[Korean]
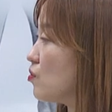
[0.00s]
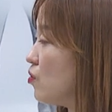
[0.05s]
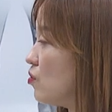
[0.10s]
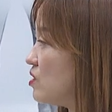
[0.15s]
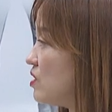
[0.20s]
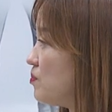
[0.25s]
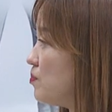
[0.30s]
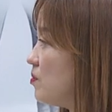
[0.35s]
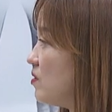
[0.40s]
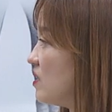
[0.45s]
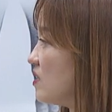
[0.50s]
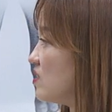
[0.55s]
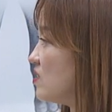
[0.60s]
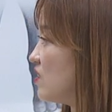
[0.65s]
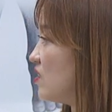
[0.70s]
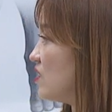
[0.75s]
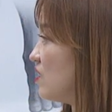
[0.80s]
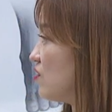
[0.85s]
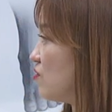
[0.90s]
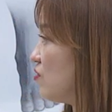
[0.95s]
도지
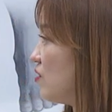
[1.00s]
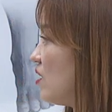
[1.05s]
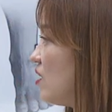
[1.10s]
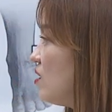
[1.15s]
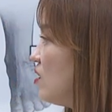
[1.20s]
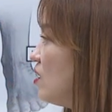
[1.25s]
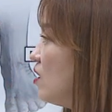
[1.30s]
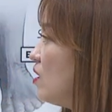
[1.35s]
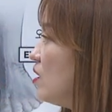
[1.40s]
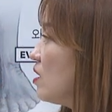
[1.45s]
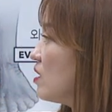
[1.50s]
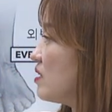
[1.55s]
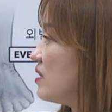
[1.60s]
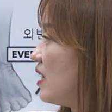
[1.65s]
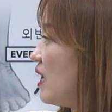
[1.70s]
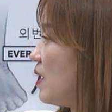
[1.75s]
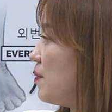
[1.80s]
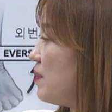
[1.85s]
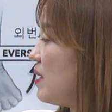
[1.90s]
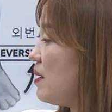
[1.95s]
플렉션이고요. 그
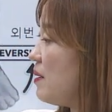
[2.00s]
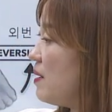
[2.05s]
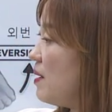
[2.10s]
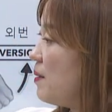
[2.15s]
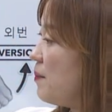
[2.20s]
다음에